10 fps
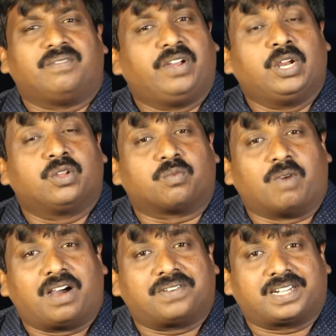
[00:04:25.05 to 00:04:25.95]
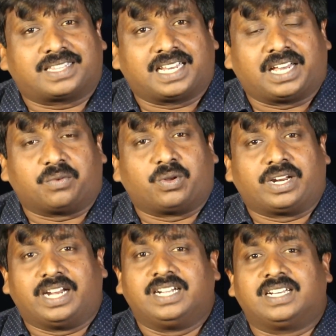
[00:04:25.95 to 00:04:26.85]
வேலூர் மாவட்டத்தில்
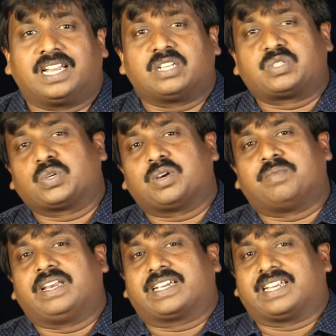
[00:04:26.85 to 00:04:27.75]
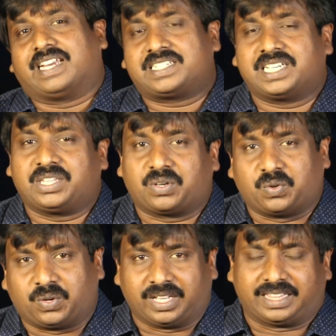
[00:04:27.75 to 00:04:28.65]
ஒரு ரெண்டு நாள் சுகமளிக்க நற்செய்தி
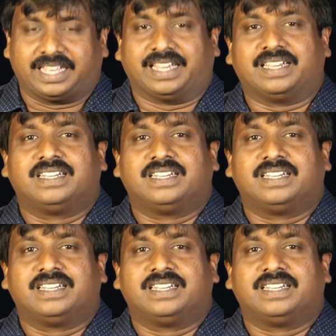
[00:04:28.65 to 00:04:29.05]
கூட்டத்தை